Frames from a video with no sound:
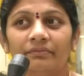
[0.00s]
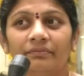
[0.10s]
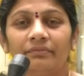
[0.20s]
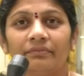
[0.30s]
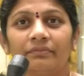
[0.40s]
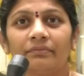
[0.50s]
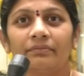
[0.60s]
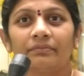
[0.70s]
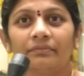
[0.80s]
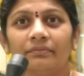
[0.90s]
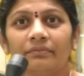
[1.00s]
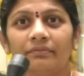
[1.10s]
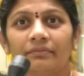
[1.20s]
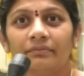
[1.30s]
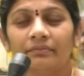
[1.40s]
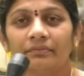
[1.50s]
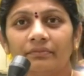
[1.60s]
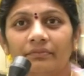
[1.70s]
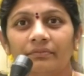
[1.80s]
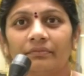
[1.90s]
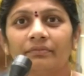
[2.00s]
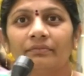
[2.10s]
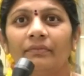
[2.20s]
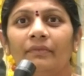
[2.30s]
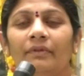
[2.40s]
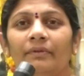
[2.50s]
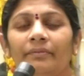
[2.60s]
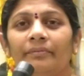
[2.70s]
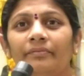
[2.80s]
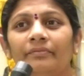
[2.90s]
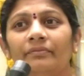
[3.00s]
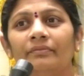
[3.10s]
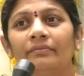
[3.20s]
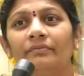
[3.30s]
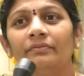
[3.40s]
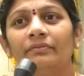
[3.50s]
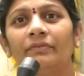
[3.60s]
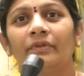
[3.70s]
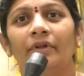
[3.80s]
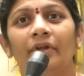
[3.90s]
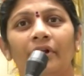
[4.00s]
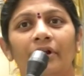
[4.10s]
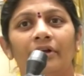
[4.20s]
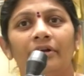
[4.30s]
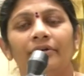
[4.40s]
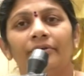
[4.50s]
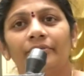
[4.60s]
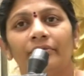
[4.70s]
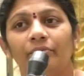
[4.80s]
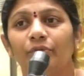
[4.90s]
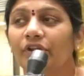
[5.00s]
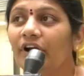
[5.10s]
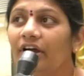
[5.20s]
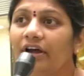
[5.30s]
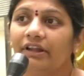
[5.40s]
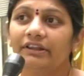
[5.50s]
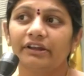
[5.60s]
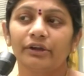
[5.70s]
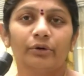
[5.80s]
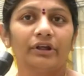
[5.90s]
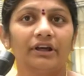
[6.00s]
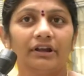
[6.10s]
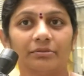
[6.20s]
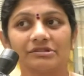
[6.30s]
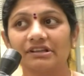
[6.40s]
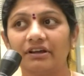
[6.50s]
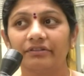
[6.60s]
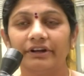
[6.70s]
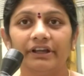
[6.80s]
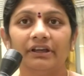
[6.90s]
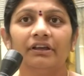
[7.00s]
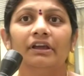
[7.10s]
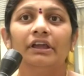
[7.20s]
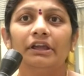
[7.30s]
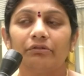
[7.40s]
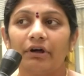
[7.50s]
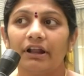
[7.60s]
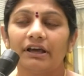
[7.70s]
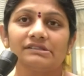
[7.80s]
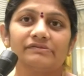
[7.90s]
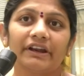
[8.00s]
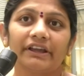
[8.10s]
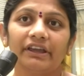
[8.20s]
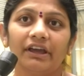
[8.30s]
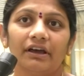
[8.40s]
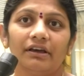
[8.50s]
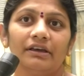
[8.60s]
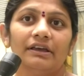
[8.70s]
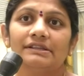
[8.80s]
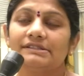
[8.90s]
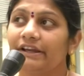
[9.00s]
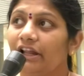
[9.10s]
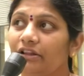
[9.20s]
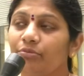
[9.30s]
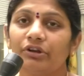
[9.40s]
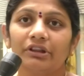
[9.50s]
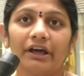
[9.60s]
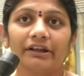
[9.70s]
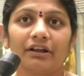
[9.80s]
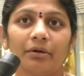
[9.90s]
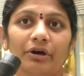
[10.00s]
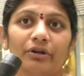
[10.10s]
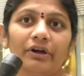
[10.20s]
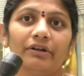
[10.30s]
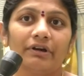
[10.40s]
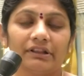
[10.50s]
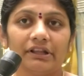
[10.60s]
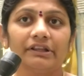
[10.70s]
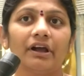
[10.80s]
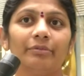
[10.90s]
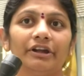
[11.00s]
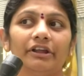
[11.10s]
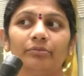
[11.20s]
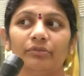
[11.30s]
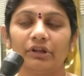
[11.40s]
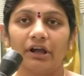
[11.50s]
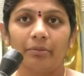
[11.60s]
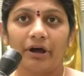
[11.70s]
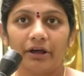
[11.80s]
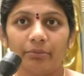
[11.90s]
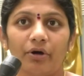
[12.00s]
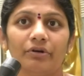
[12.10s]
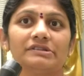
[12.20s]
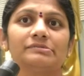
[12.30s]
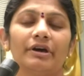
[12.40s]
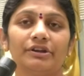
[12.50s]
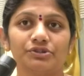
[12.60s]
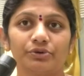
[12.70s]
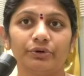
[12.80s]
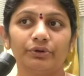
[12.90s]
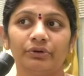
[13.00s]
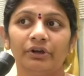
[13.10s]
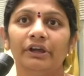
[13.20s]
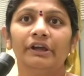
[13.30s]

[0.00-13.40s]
ప్రజలకు ఉండే హక్కులను కూడా కాలు రాస్తే ఎలా బ్రతికేది ఎట్లా ఆంధ్రప్రదేశ్లో ముందుగా అందరికీ కూడా నమస్కారం అండి ఇవాళ స్వర్గీయ శ్రీ నందమూరి తారక రామారావు గారి వర్ధంతి కాబట్టి ముందుగా మహానుభావుని స్మరించుకుంటూ